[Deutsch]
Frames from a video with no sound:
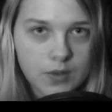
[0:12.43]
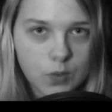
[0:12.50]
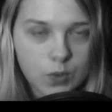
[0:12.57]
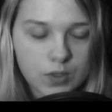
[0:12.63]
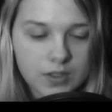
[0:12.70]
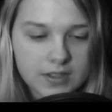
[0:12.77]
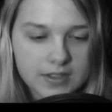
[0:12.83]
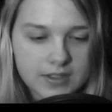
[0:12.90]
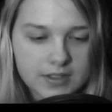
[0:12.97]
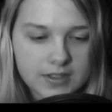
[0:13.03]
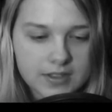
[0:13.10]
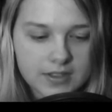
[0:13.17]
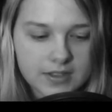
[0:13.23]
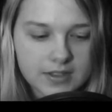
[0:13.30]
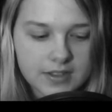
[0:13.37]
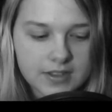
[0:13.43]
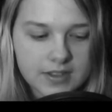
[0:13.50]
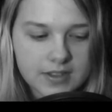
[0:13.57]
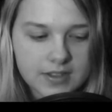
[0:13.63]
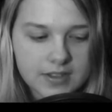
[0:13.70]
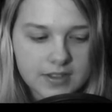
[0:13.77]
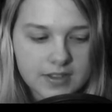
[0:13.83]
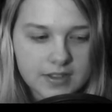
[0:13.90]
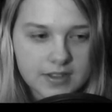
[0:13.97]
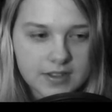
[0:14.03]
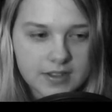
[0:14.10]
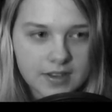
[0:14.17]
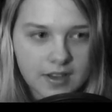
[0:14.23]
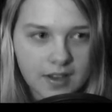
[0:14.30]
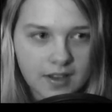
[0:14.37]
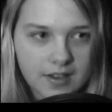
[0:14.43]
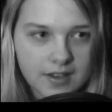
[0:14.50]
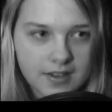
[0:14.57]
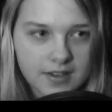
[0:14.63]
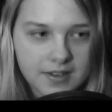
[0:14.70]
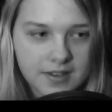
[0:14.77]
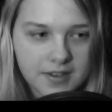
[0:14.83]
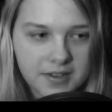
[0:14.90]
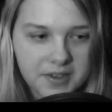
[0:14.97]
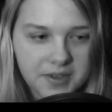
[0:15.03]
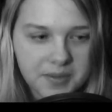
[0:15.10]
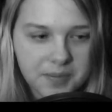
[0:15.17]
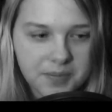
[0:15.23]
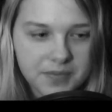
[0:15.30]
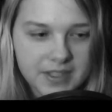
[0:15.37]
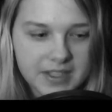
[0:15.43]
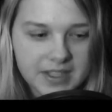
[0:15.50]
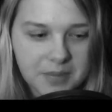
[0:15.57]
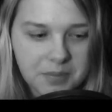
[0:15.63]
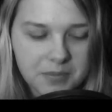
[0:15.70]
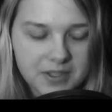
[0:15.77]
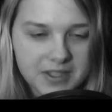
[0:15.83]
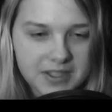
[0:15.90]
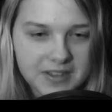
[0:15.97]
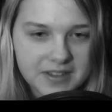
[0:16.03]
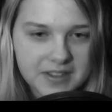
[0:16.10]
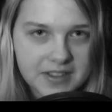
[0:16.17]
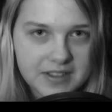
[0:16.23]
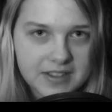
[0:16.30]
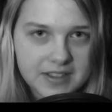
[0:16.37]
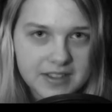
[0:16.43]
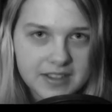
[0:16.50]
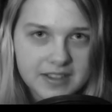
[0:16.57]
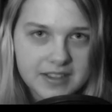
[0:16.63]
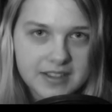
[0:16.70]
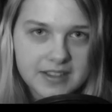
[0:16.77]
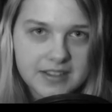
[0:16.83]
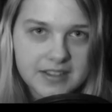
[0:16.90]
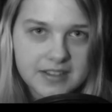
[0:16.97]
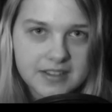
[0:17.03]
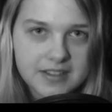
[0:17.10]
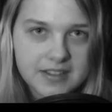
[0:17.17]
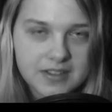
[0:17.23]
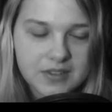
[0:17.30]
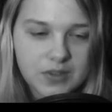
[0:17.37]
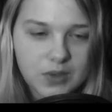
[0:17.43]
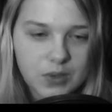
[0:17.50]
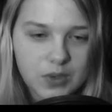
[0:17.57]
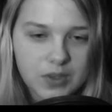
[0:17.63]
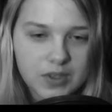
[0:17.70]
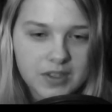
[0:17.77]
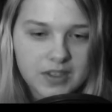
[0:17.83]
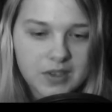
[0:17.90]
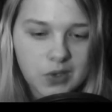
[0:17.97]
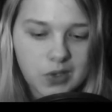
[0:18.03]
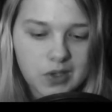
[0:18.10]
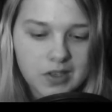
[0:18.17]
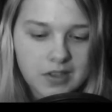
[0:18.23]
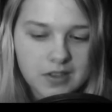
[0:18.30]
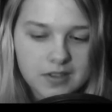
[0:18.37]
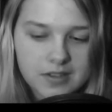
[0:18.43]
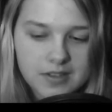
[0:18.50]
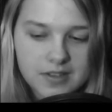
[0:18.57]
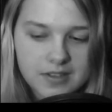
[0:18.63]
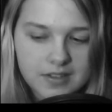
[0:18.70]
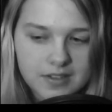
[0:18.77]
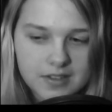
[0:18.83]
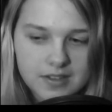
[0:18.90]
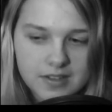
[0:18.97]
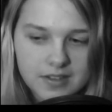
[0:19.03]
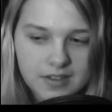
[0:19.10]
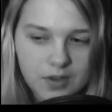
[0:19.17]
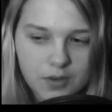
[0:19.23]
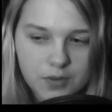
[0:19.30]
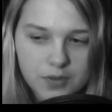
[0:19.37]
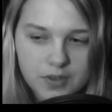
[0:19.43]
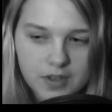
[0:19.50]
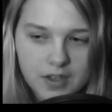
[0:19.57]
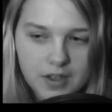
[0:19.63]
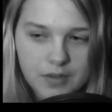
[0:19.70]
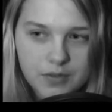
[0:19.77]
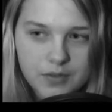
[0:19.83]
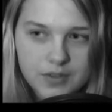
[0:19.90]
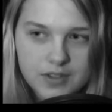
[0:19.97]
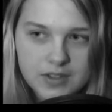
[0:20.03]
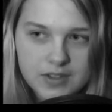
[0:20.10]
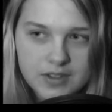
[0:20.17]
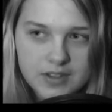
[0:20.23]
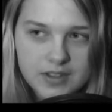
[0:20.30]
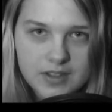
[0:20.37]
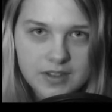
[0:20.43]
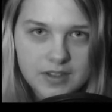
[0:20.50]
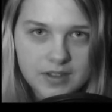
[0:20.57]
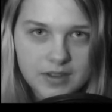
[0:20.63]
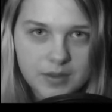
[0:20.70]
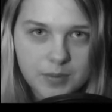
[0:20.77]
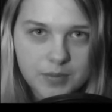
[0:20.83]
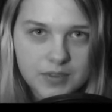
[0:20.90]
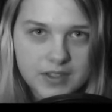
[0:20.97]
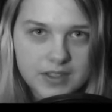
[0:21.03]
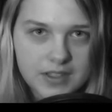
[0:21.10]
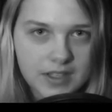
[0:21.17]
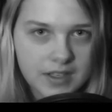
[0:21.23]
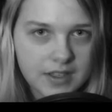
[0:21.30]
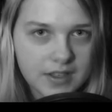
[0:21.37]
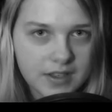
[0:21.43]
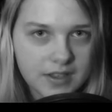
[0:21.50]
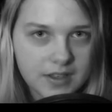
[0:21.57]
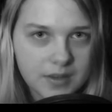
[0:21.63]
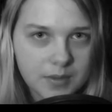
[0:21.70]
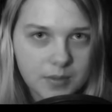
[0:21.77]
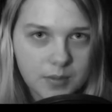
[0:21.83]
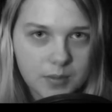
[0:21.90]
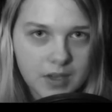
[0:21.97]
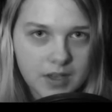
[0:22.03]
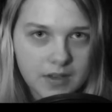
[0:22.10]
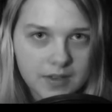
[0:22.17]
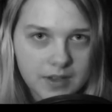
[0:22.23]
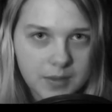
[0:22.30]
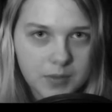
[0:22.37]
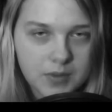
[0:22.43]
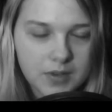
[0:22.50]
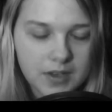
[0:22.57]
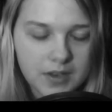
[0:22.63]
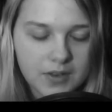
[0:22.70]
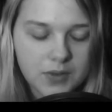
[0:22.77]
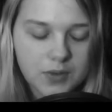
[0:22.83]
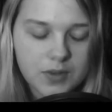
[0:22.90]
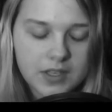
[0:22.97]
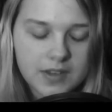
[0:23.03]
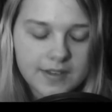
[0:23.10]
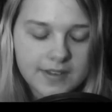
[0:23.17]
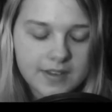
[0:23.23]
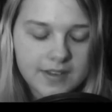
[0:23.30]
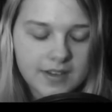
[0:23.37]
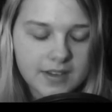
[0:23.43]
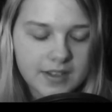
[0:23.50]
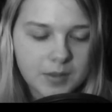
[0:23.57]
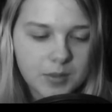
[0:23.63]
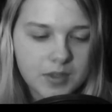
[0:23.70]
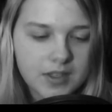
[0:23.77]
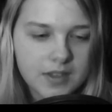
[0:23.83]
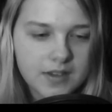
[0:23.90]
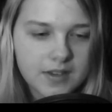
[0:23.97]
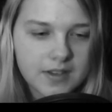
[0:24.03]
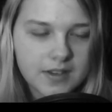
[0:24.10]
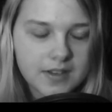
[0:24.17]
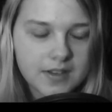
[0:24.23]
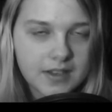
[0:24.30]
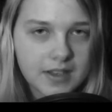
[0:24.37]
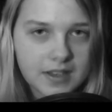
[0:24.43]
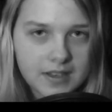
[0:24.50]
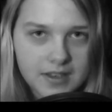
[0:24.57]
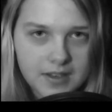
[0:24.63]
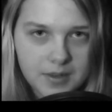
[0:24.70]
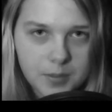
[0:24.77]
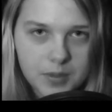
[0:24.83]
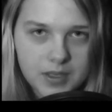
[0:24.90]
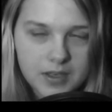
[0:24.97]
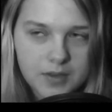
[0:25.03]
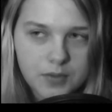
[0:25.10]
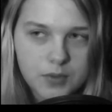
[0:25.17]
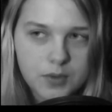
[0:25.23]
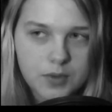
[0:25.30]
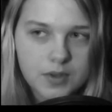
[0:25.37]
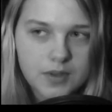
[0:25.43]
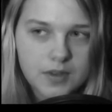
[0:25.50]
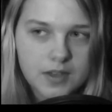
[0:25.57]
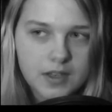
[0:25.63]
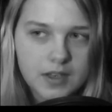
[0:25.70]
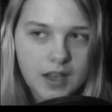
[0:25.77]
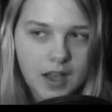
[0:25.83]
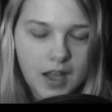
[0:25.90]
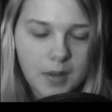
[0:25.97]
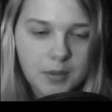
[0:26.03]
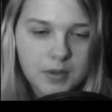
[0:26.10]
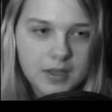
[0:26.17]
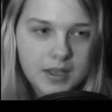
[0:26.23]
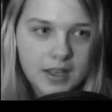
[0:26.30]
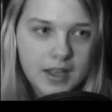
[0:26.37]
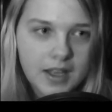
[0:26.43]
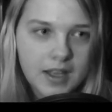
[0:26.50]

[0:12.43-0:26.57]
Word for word: und ja, ähm, ich habe mich jetzt tatsächlich doch noch aufgerafft, ähm, Slender selbst anzutesten, nachdem ich jetzt das dritte Let's Play davon gesehen habe.